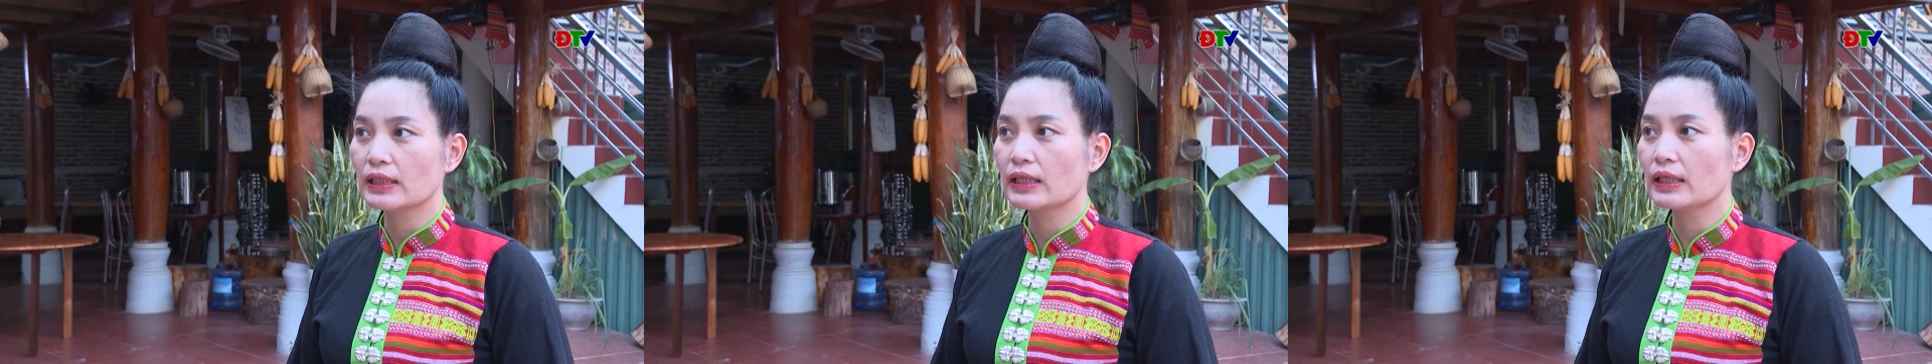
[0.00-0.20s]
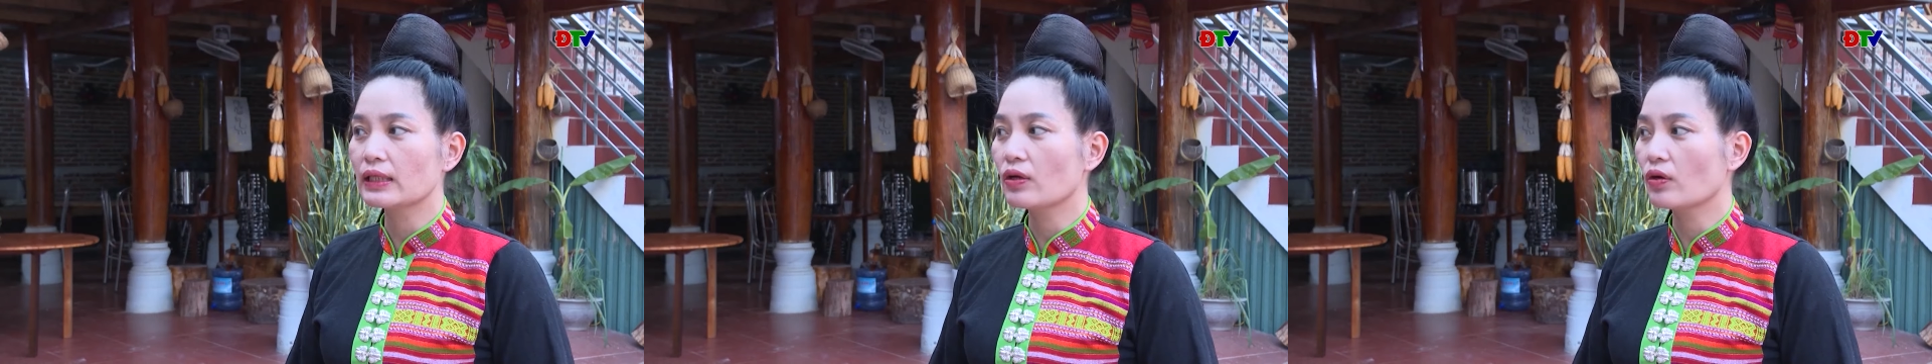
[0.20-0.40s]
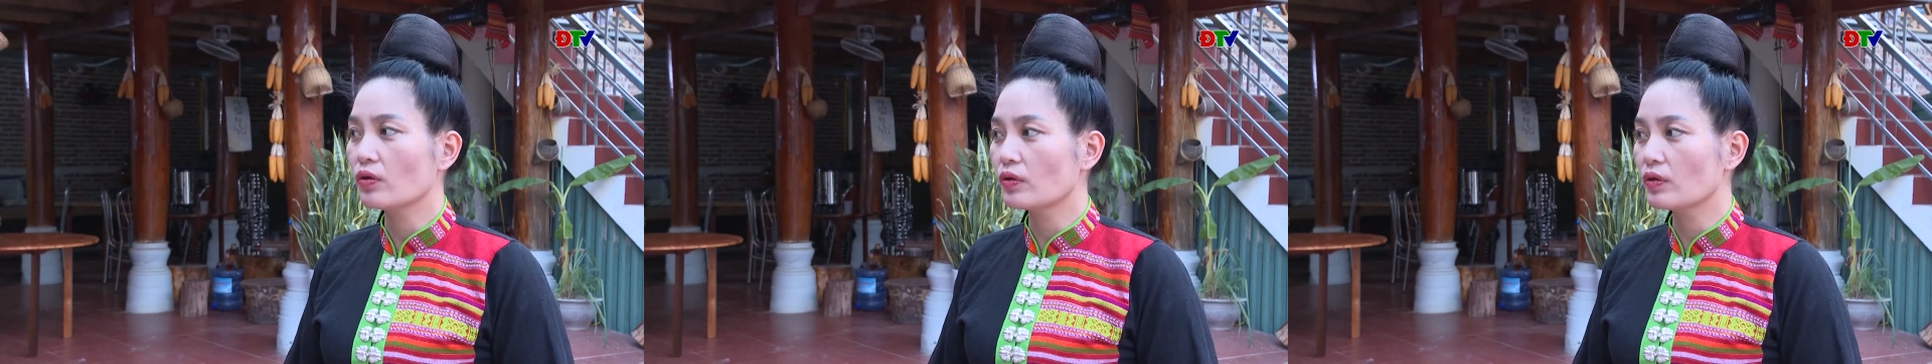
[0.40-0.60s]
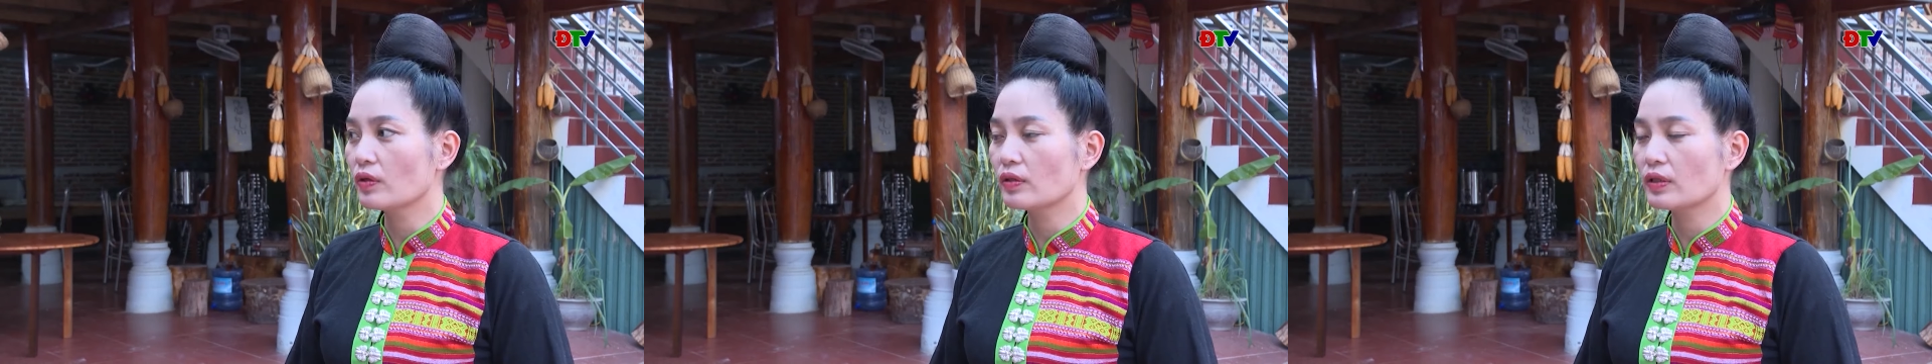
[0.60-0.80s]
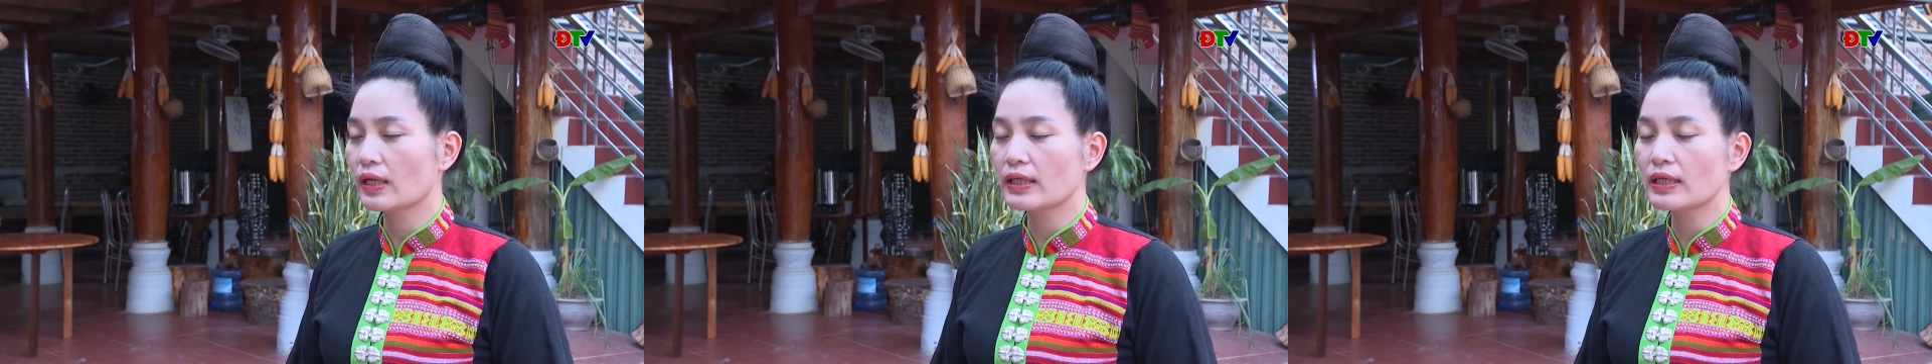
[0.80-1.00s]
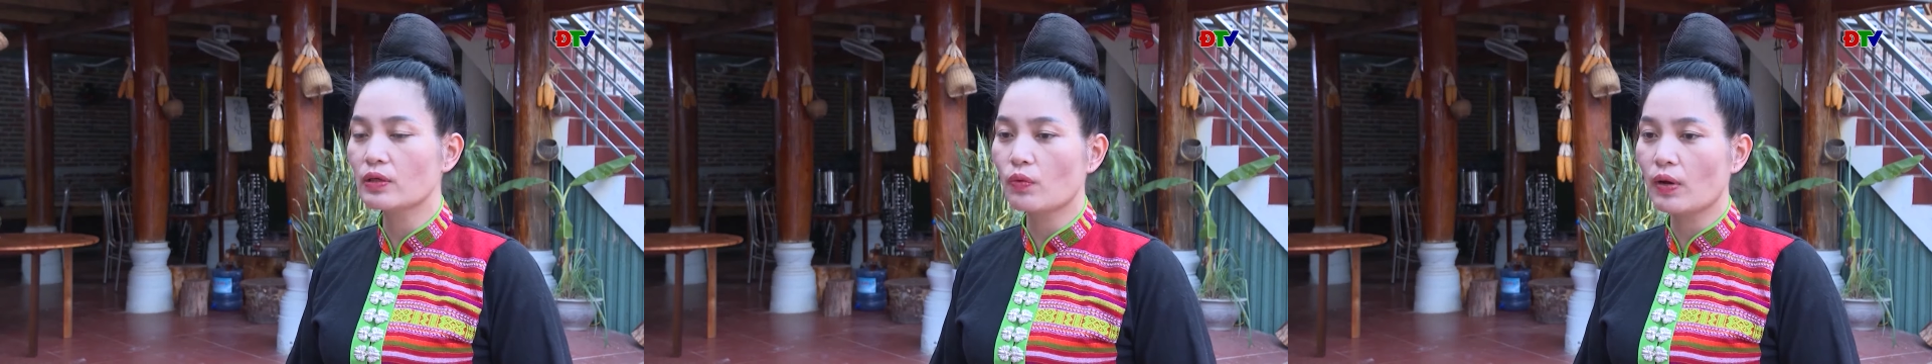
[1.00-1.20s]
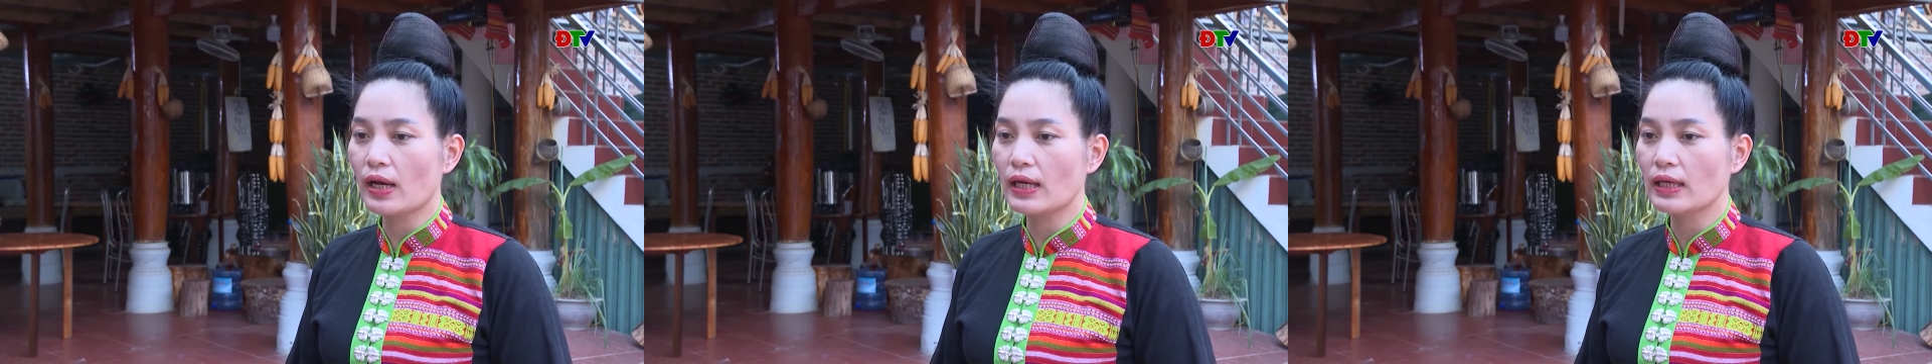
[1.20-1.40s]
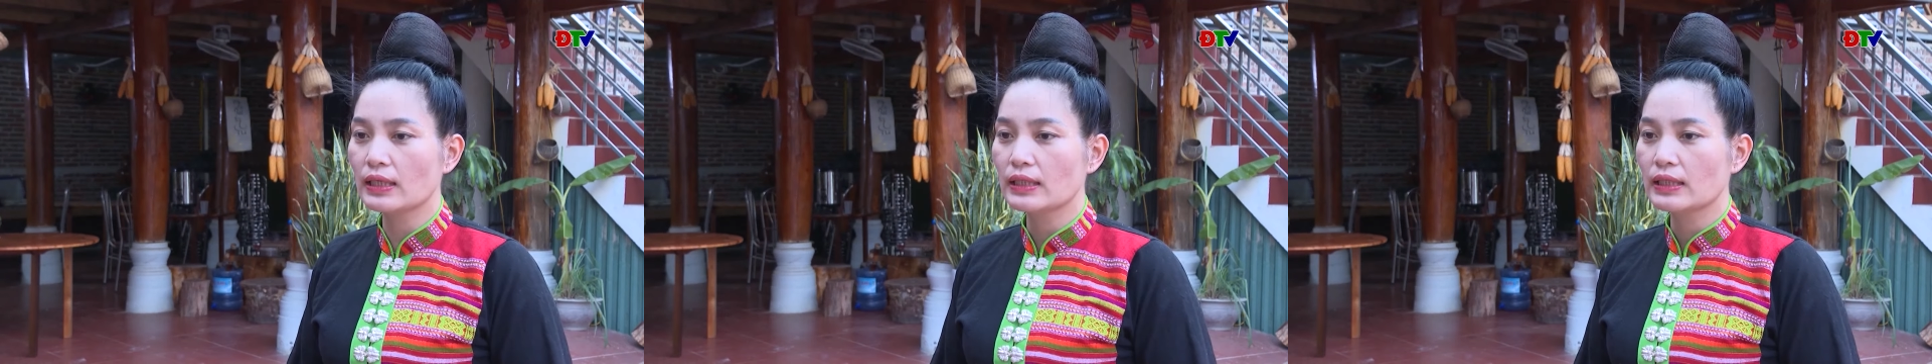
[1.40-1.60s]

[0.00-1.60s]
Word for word: lễ đó đã đi qua